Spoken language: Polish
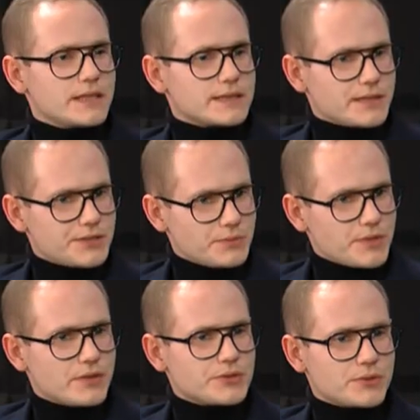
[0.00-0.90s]

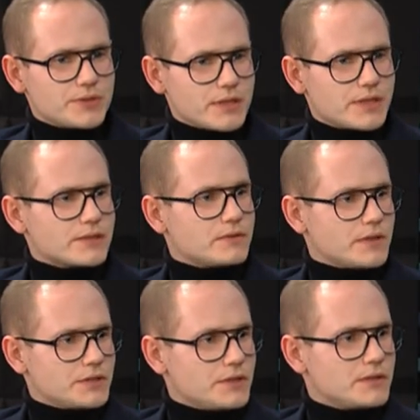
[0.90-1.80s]
Jesteśmy jako Ślązacy
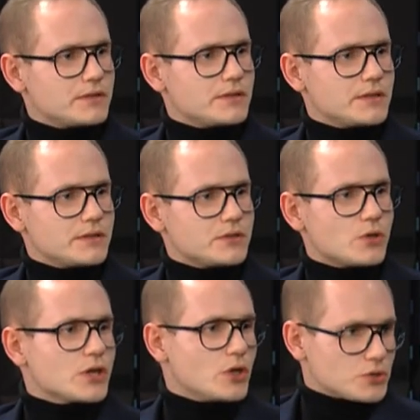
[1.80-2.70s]
traktowani E,
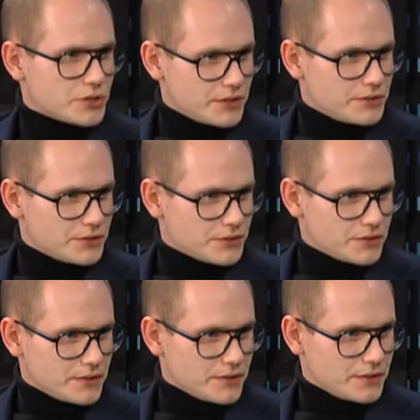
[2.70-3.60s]
trochę gorzej
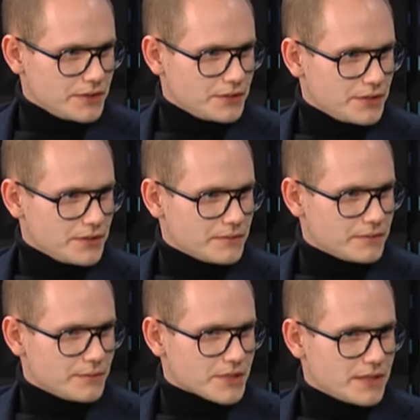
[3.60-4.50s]
niż e, inni
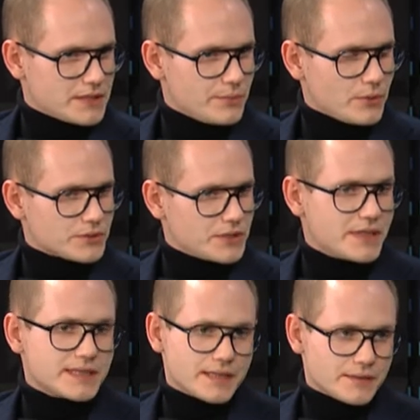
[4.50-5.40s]
mieszkańcy Polski,
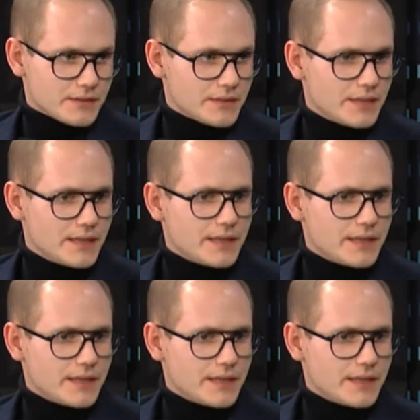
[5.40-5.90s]
niestety.